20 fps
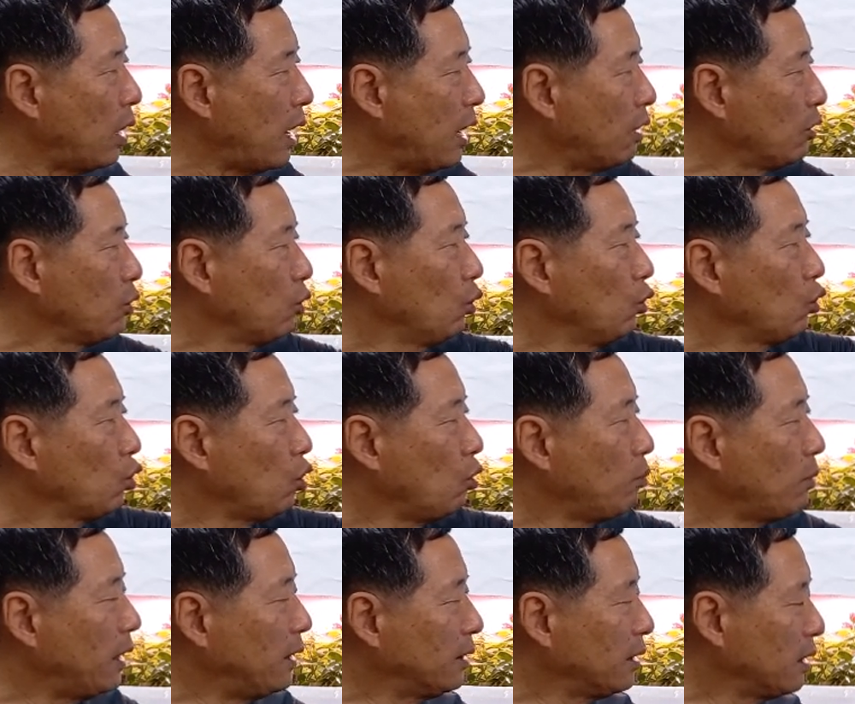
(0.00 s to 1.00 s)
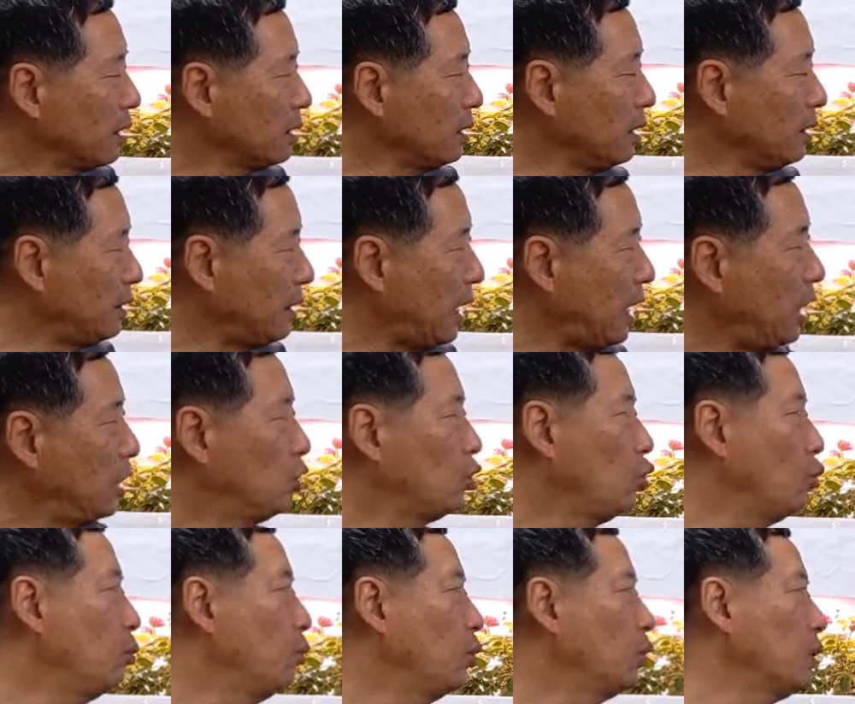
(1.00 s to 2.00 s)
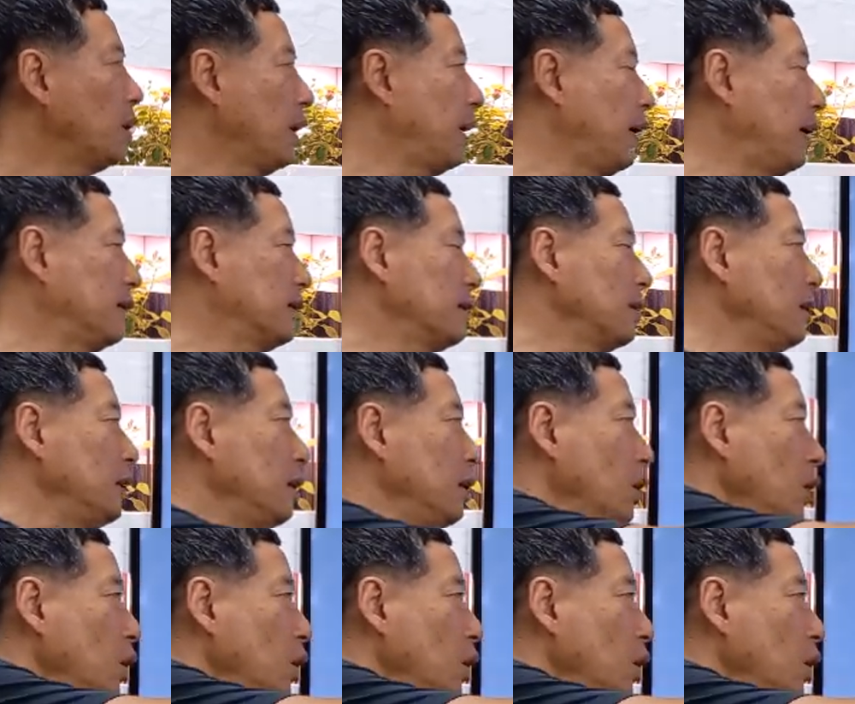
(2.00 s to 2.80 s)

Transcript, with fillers: 한 권으로 만들어진 대동보다 해서